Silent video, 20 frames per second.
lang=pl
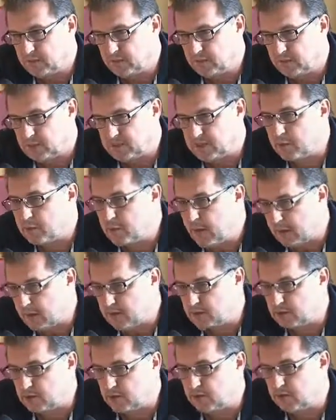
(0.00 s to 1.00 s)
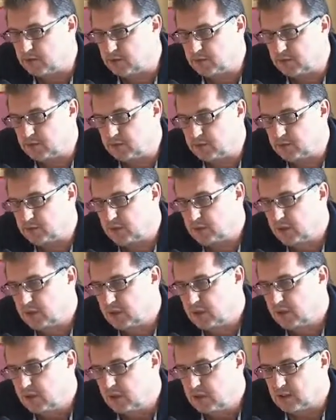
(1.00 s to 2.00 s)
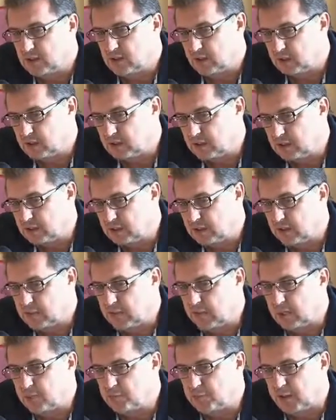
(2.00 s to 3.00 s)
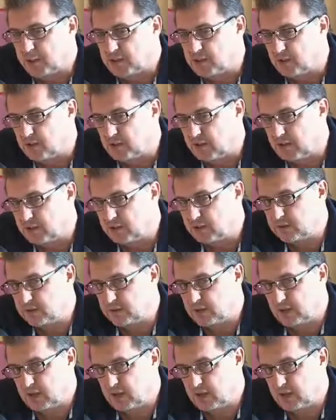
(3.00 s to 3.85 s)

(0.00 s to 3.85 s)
chce bardzo zostać, chce dalej pracować,